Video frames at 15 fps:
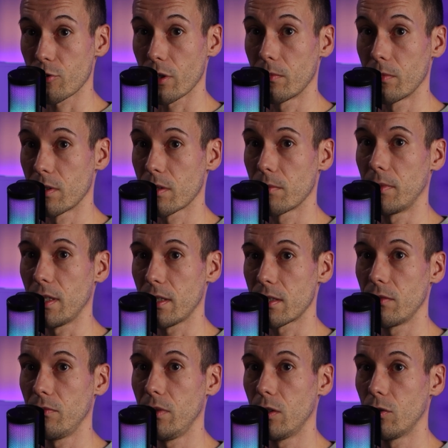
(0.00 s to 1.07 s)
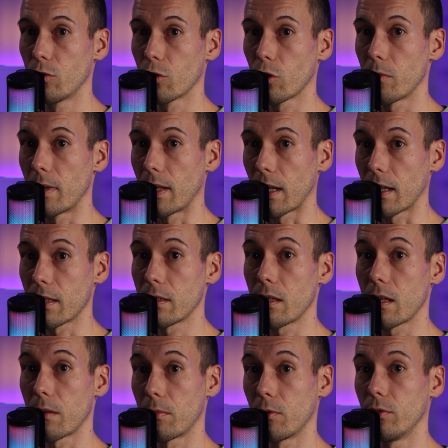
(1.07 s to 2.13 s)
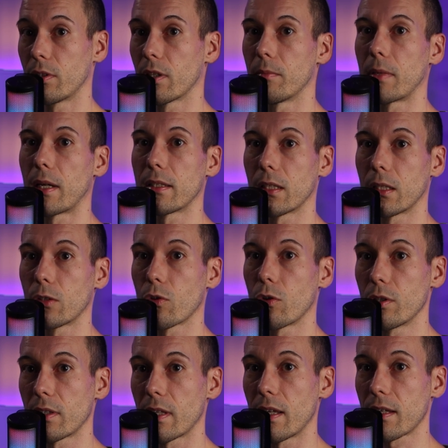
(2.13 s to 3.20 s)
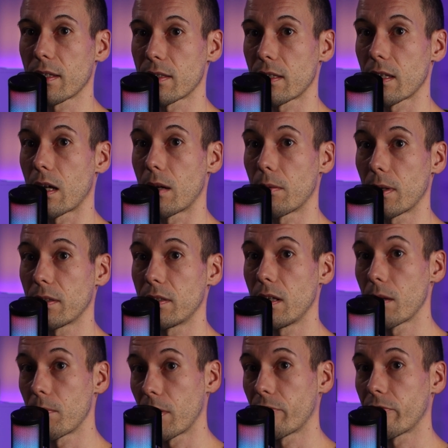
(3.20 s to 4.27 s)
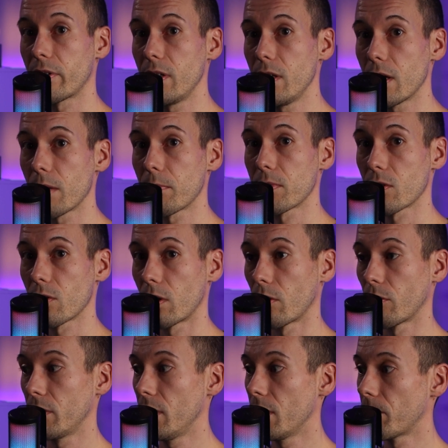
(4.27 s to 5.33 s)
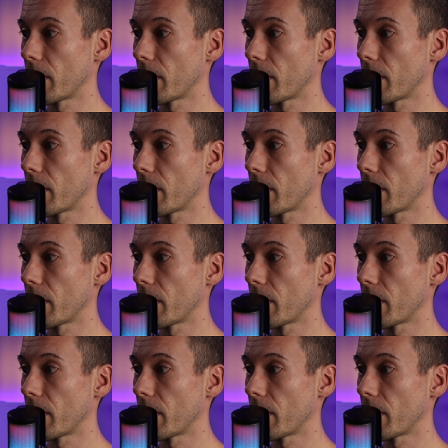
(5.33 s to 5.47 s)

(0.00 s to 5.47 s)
schauen wir uns im nächsten Video nochmal an, aber unter einem anderen Kontext. Aber die MFKey-App soll auch hier